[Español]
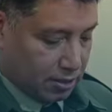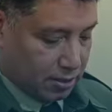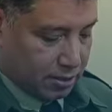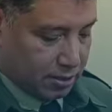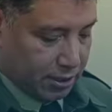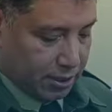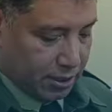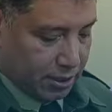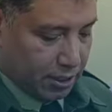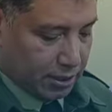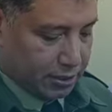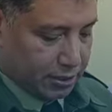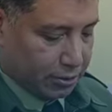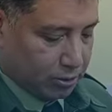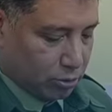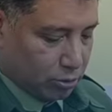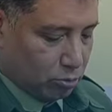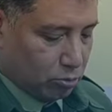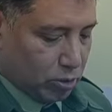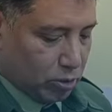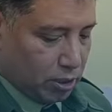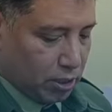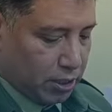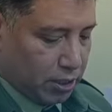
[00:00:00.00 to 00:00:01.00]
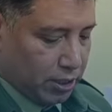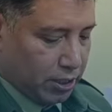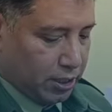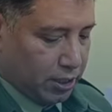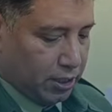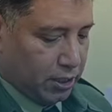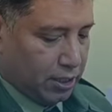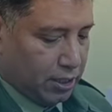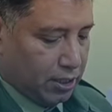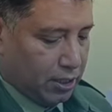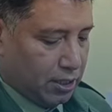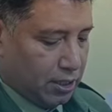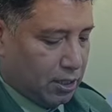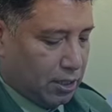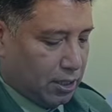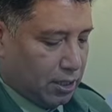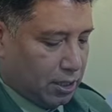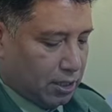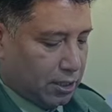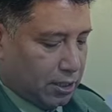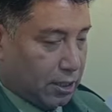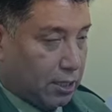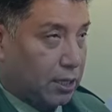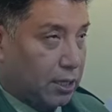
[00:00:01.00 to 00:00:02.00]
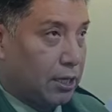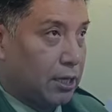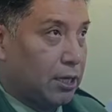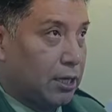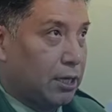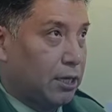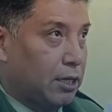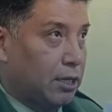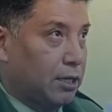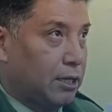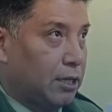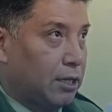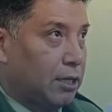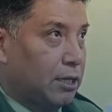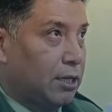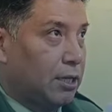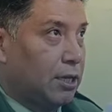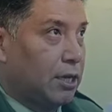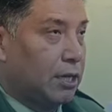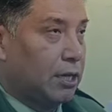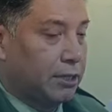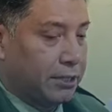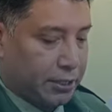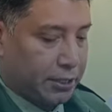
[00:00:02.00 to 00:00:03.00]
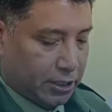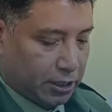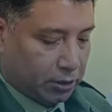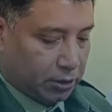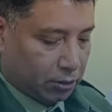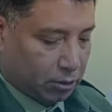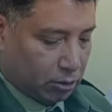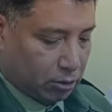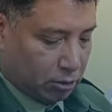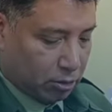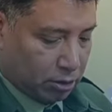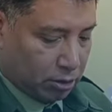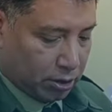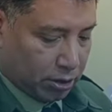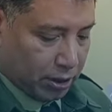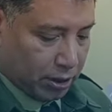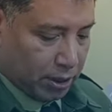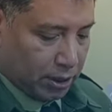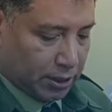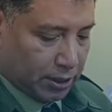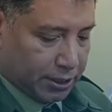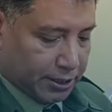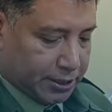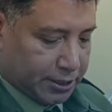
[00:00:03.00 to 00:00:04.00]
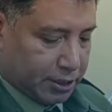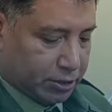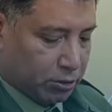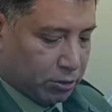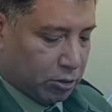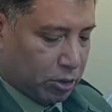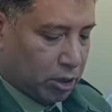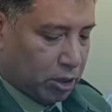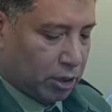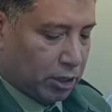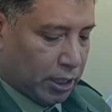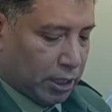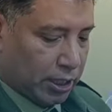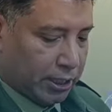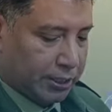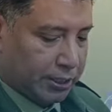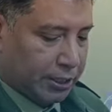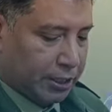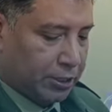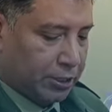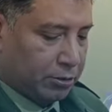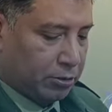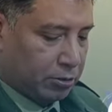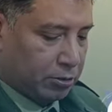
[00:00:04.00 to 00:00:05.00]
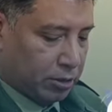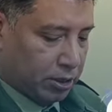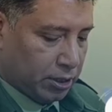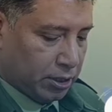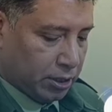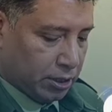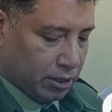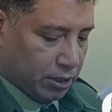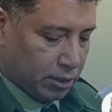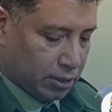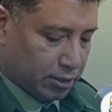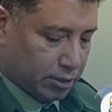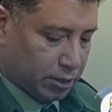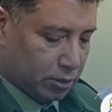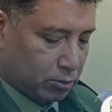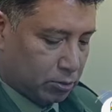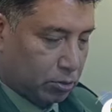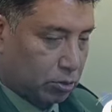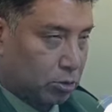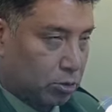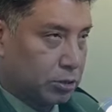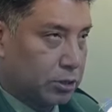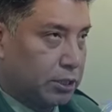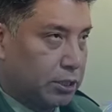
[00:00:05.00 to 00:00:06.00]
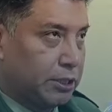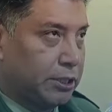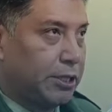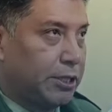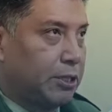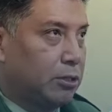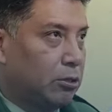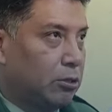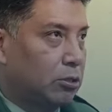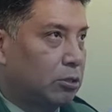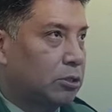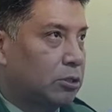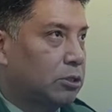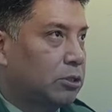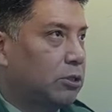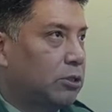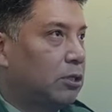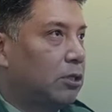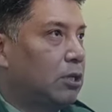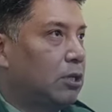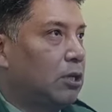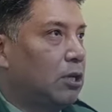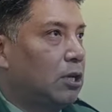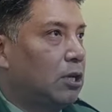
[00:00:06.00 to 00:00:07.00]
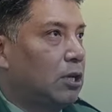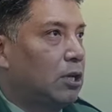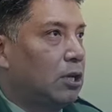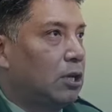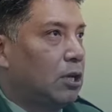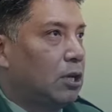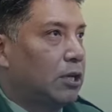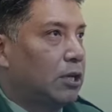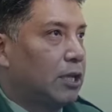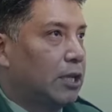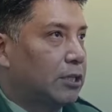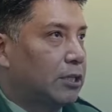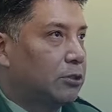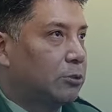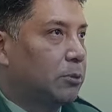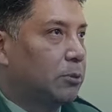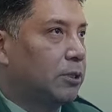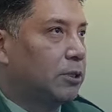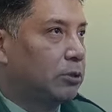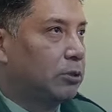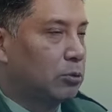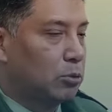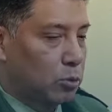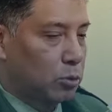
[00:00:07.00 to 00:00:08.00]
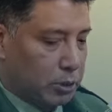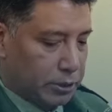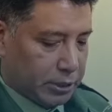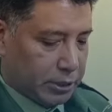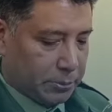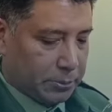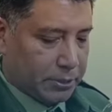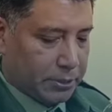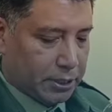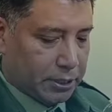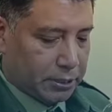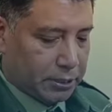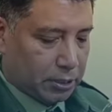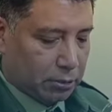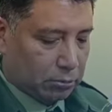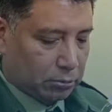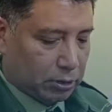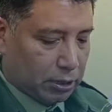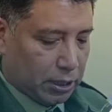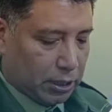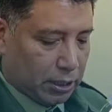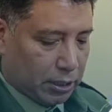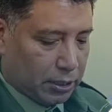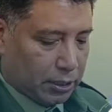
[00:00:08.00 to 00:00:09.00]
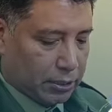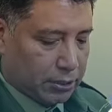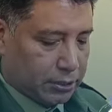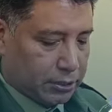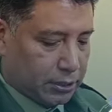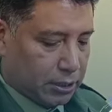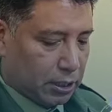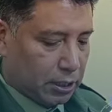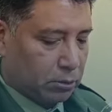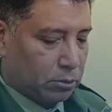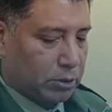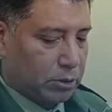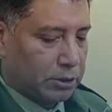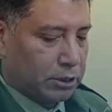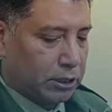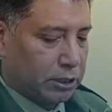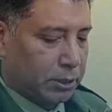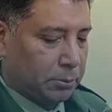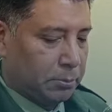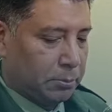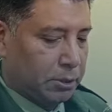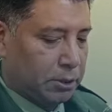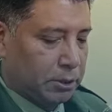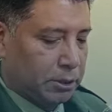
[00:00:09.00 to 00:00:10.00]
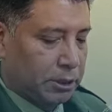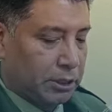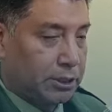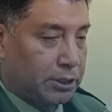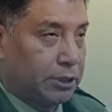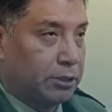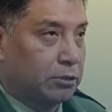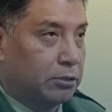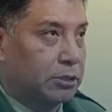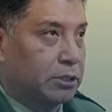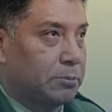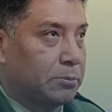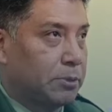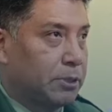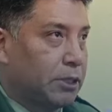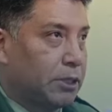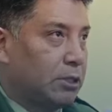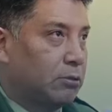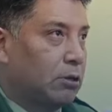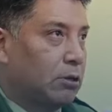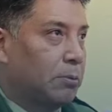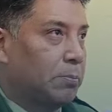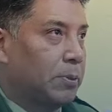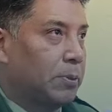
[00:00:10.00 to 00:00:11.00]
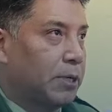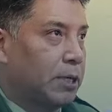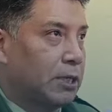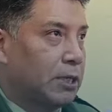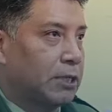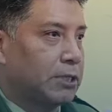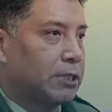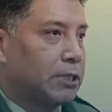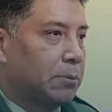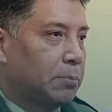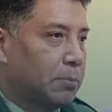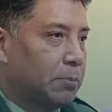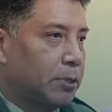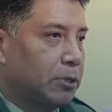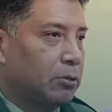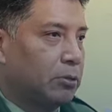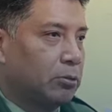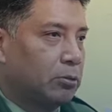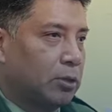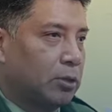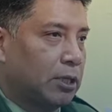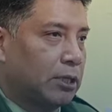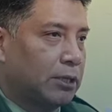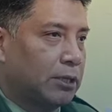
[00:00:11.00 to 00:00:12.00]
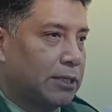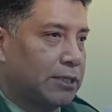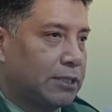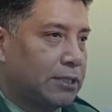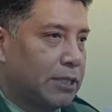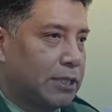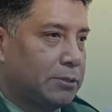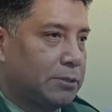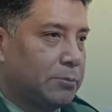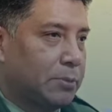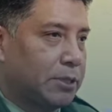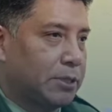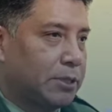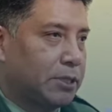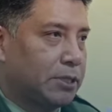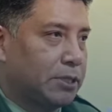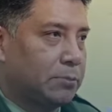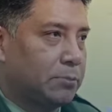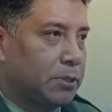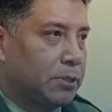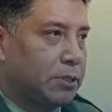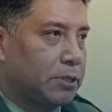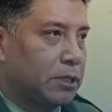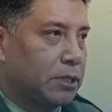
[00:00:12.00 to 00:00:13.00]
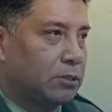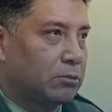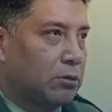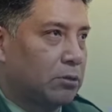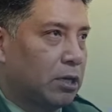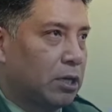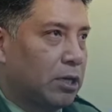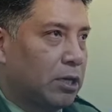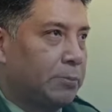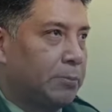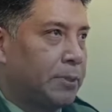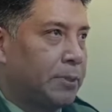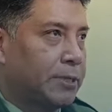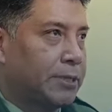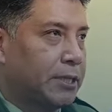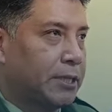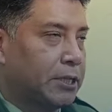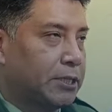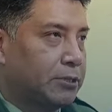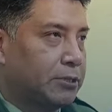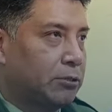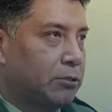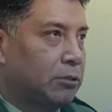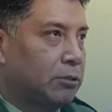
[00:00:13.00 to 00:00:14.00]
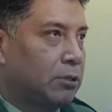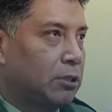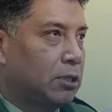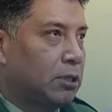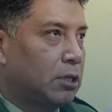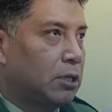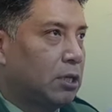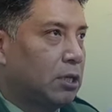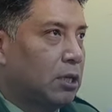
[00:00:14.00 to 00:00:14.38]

Sí, el señor Willy, que era director de Desarrollo Agrario y Recursos Hídricos, ya estuvo ante un juez de medidas cautelares. El juez decidió remitirlo al penal de San Pedro durante seis meses mientras dura la investigación.